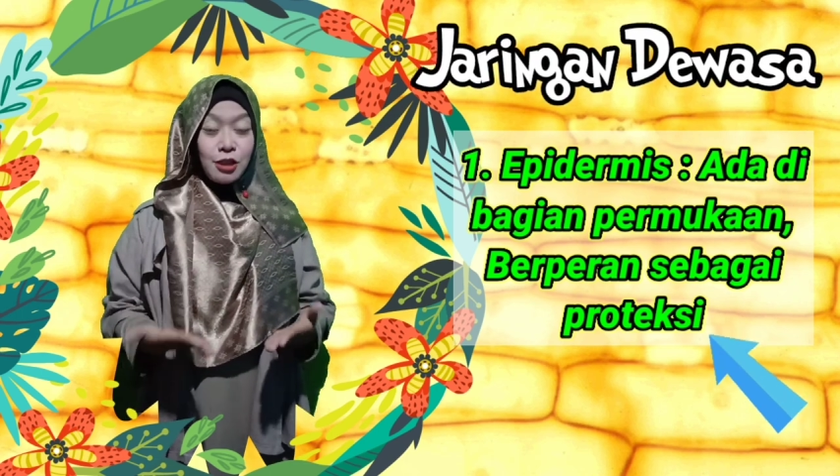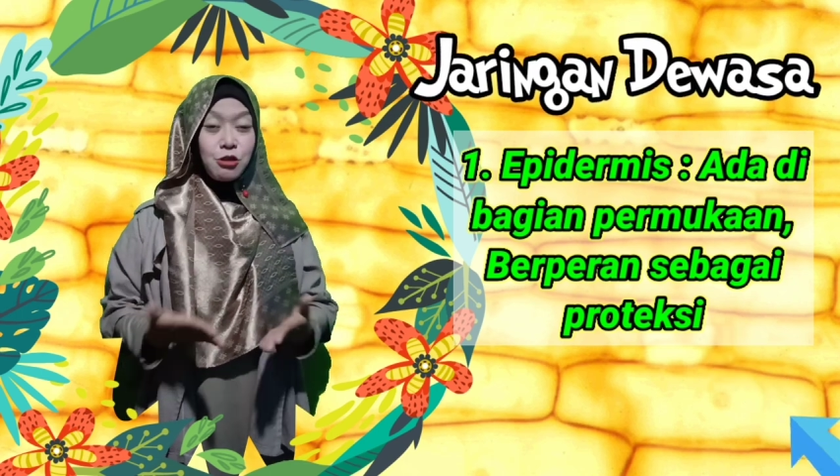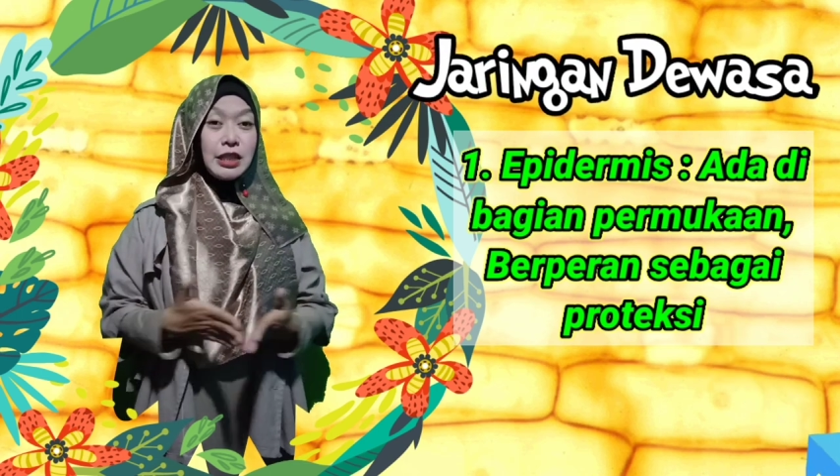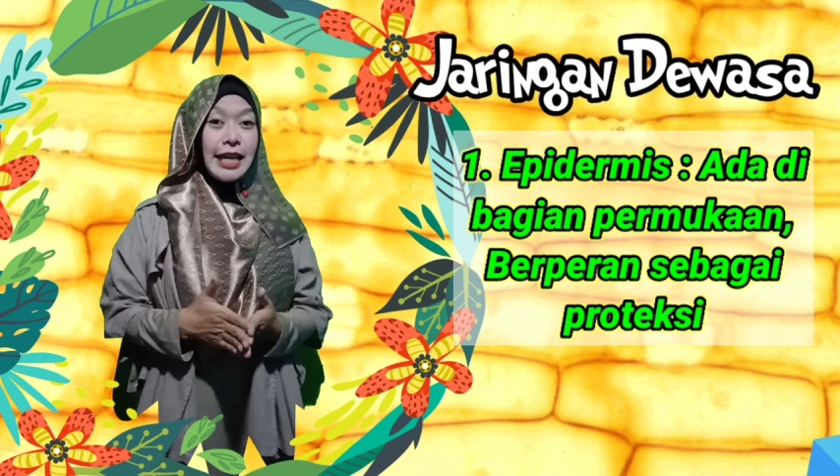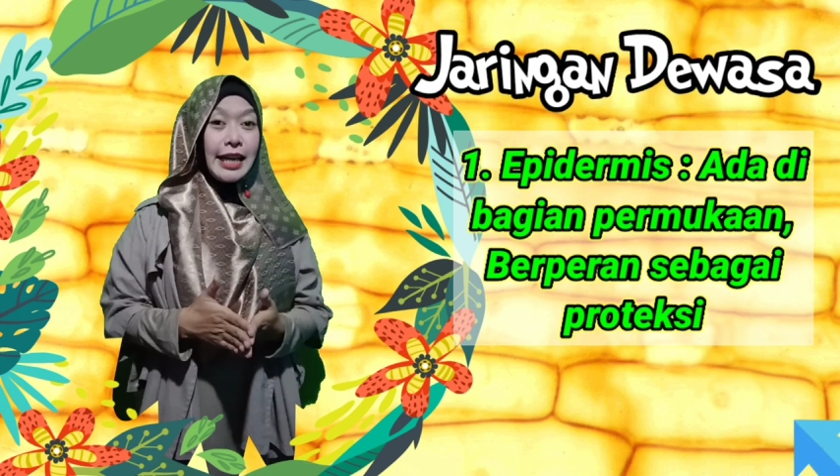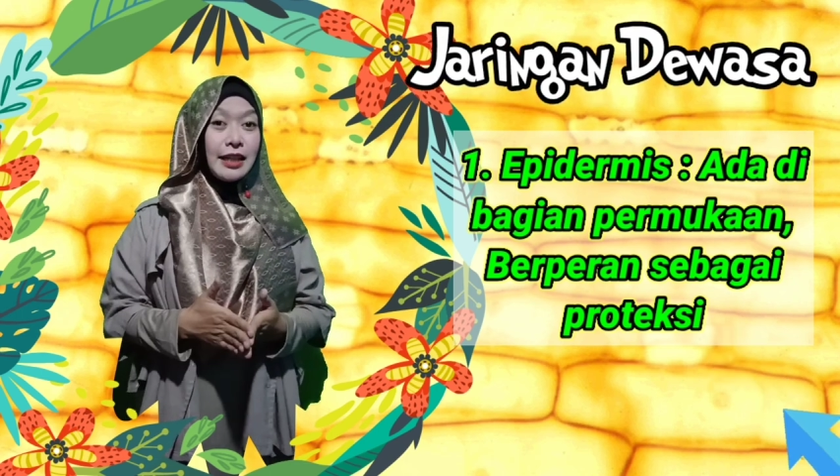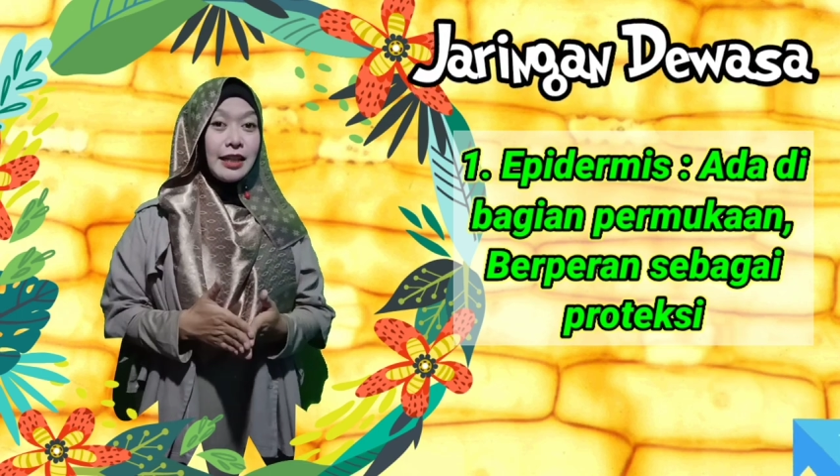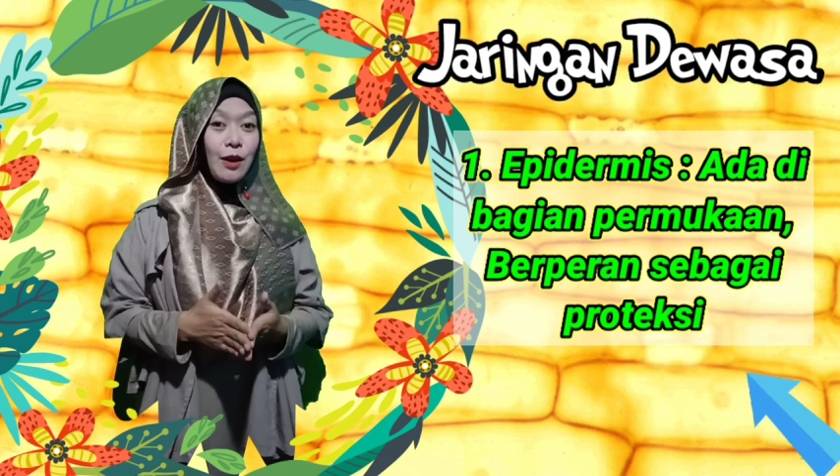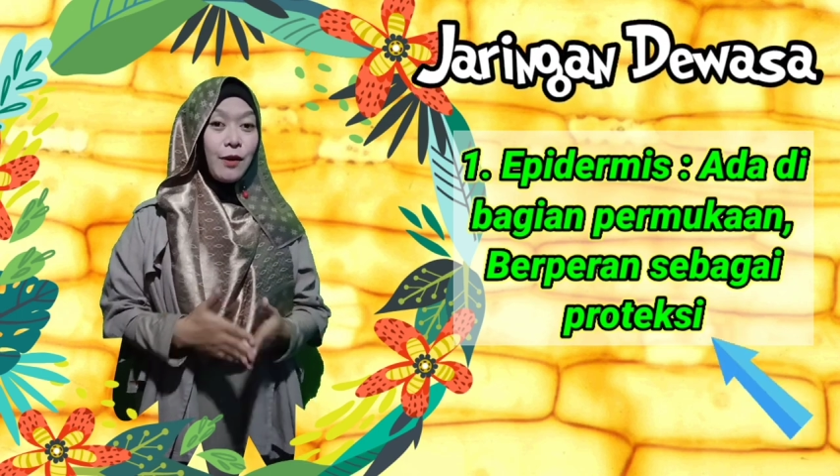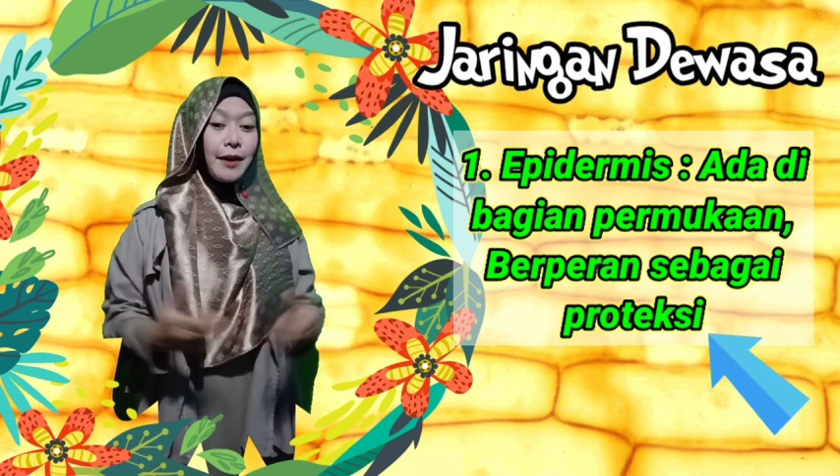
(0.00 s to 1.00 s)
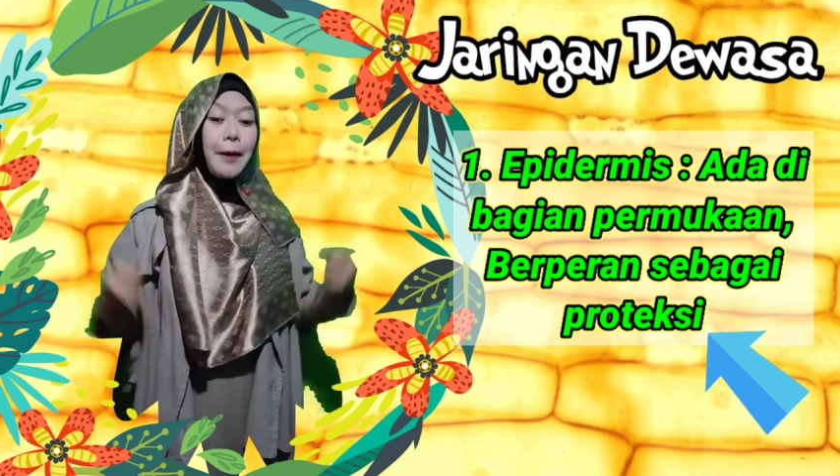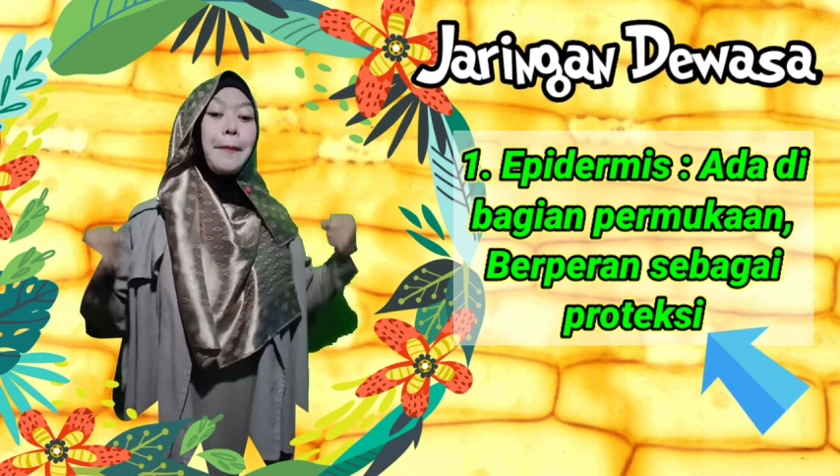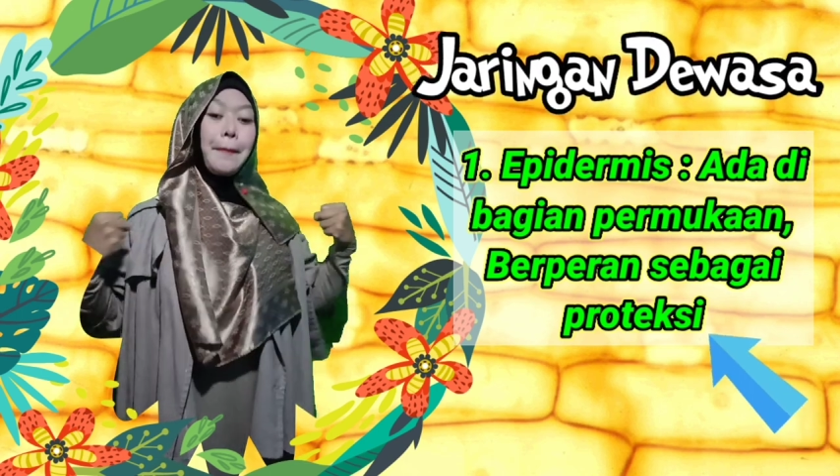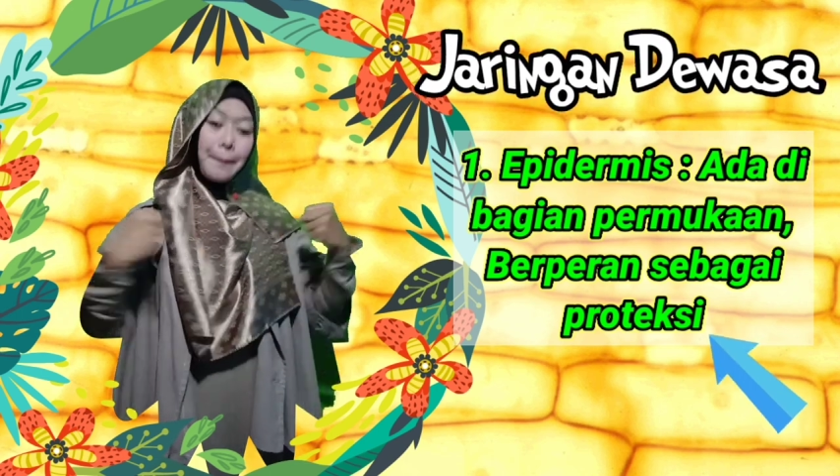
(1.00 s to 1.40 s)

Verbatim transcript: itu dihandle oleh